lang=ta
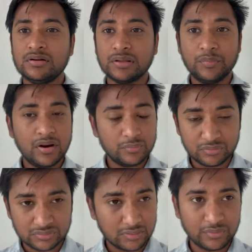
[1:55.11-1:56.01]
தமிழ்நாடு
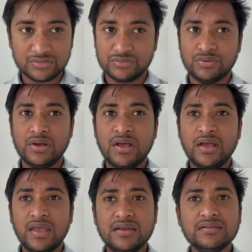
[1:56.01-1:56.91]
புக்ஸ் தான் படித்தோம்
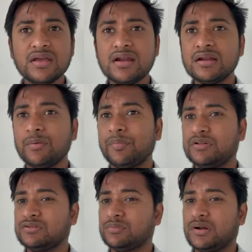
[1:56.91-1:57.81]
என்சிஆர்டி e நம்ம
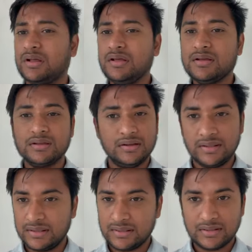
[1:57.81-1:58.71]
படித்தோமானா
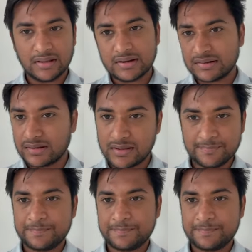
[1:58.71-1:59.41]
இல்லைங்க கரெக்டுங்களா